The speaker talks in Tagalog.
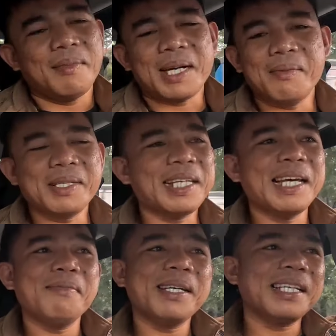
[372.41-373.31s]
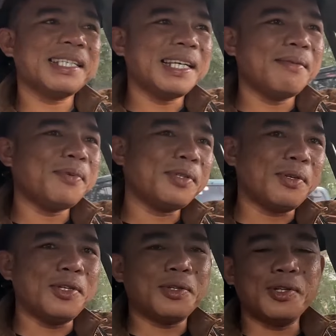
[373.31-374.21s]
maraming salamat at sana po
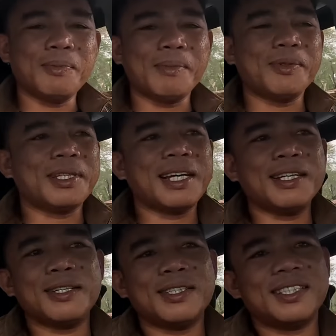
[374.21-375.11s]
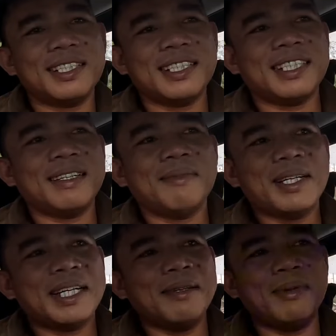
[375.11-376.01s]
tuloy-tuloy pa po tayo at sa
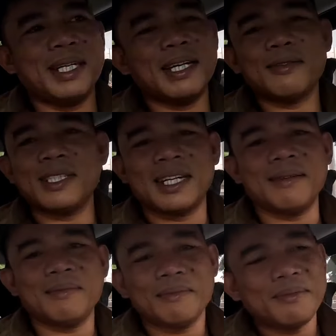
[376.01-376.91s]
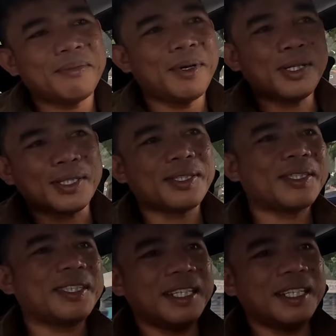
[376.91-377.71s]
mga kaibigan ko diyan boss